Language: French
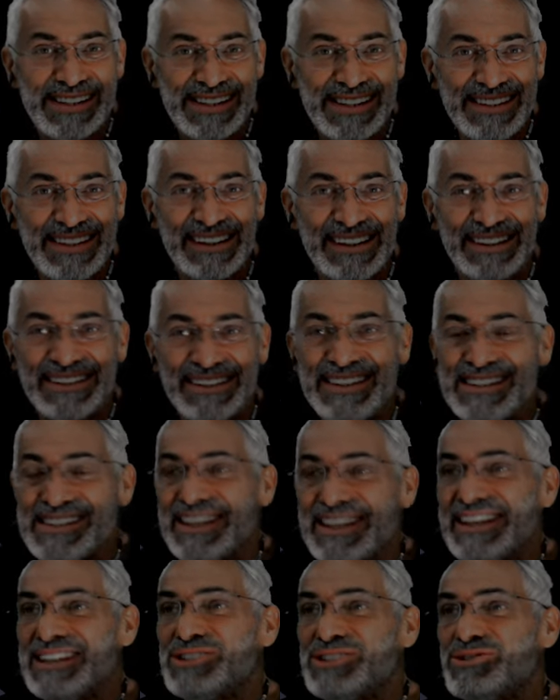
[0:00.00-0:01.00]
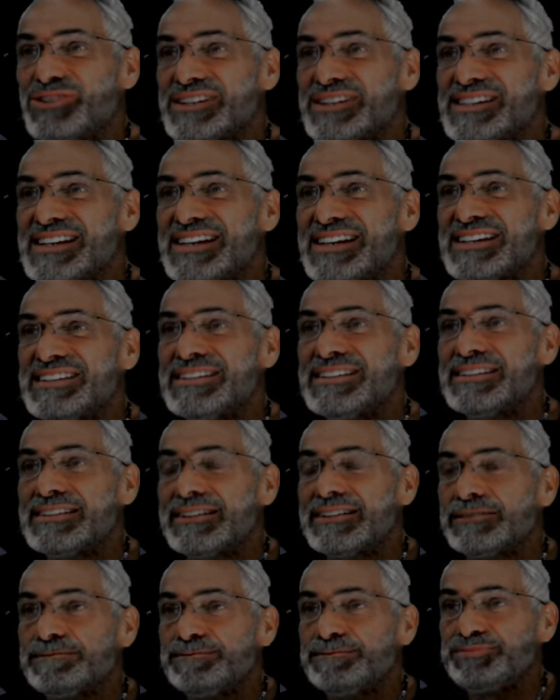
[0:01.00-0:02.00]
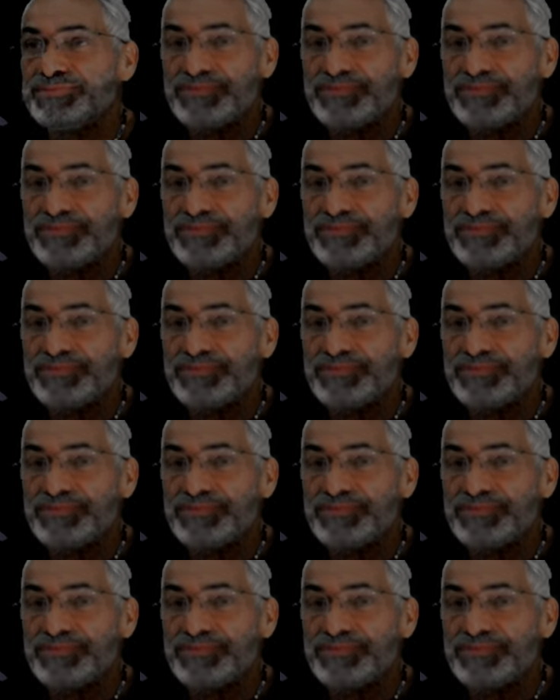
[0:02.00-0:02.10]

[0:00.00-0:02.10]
dit dans les Écritures saintes.